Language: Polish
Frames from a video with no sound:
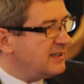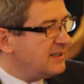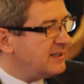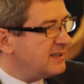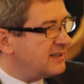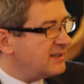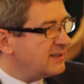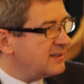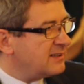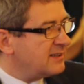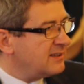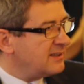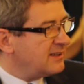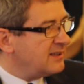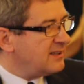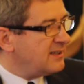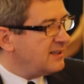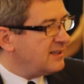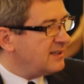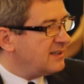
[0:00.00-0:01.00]
E,
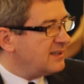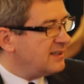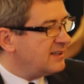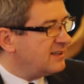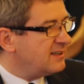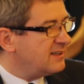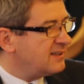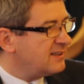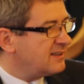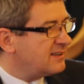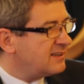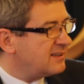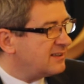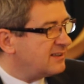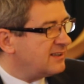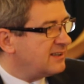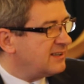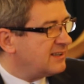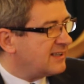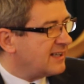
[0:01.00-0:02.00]
I, e,
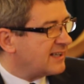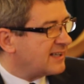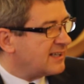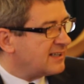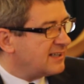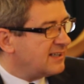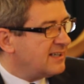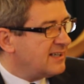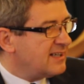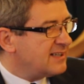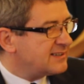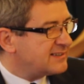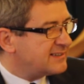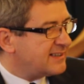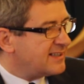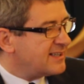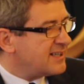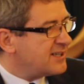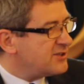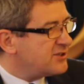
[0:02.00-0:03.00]
I takie
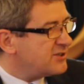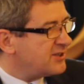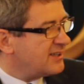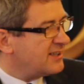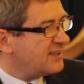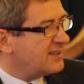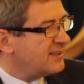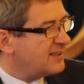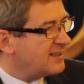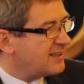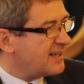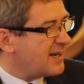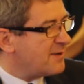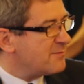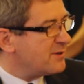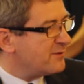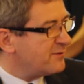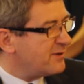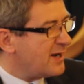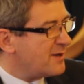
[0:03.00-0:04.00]
stanięcie
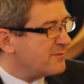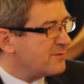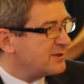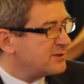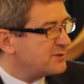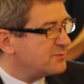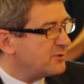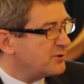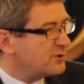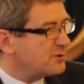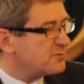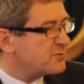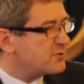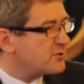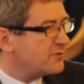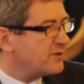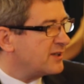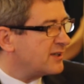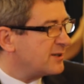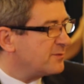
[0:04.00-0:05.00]
ramię w ramię z młodym
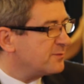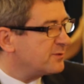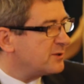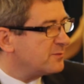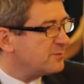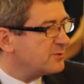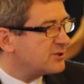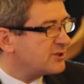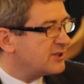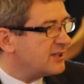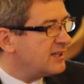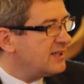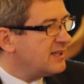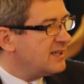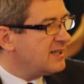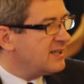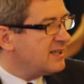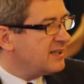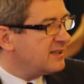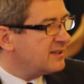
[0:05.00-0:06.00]
człowiekiem, to myślę,
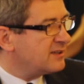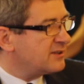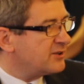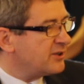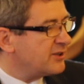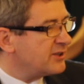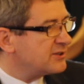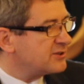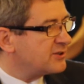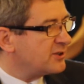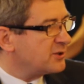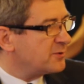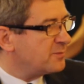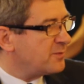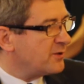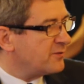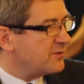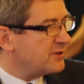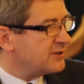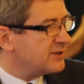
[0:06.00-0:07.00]
e, to jest
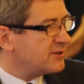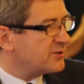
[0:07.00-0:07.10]
odpowiedź.